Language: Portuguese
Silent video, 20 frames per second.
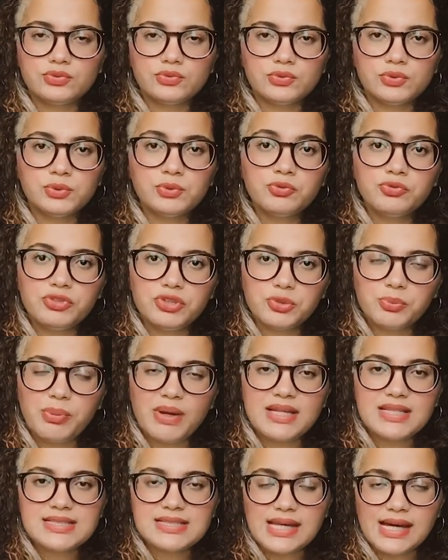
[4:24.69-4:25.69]
num vídeo
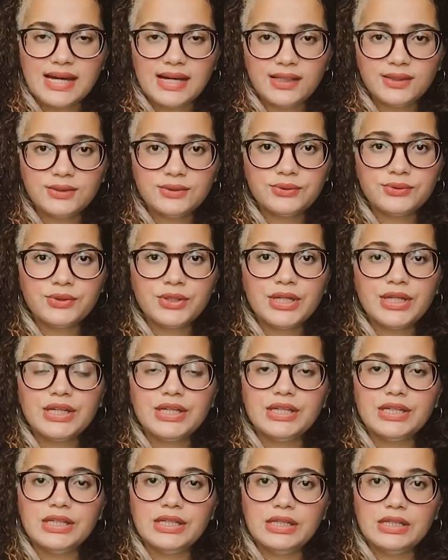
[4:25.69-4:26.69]
passado
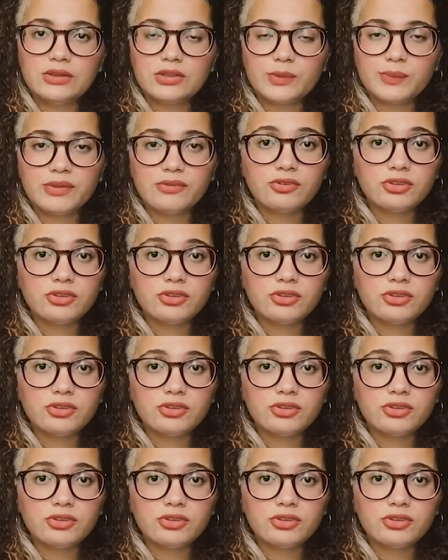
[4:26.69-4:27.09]
e eu também